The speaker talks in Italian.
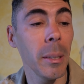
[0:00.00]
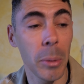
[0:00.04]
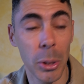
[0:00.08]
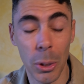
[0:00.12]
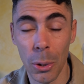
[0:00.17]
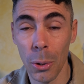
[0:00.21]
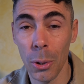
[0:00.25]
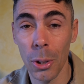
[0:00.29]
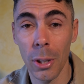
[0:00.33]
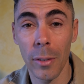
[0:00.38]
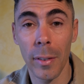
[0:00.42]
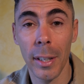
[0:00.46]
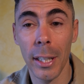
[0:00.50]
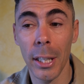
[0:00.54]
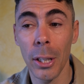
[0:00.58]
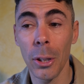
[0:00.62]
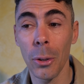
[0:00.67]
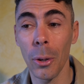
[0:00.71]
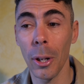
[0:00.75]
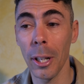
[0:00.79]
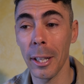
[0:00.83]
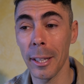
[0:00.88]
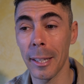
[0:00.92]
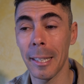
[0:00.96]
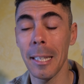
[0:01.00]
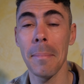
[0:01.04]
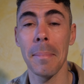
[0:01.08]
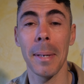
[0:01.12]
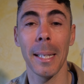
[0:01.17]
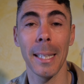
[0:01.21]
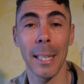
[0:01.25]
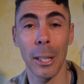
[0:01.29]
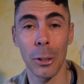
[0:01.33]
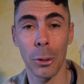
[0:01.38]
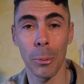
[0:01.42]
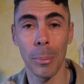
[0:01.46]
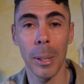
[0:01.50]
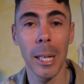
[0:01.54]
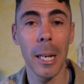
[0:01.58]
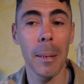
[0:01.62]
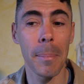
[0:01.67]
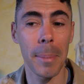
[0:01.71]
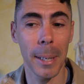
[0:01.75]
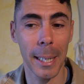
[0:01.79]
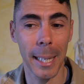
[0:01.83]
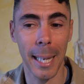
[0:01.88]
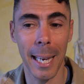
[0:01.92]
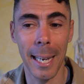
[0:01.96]
mi sono divertito, il team è andato bene
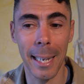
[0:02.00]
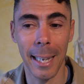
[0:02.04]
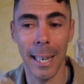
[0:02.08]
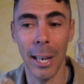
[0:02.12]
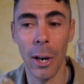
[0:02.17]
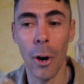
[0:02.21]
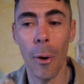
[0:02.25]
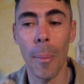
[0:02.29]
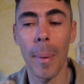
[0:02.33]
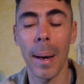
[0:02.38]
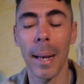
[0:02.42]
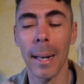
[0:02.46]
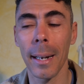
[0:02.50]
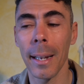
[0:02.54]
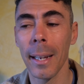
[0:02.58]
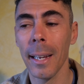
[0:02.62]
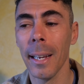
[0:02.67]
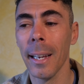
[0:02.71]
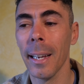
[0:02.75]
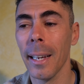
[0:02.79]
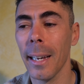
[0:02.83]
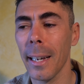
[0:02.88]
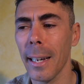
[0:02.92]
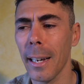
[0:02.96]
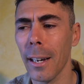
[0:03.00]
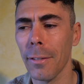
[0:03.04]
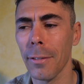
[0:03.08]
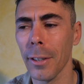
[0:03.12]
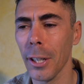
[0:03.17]
perché anche Omar ha eh,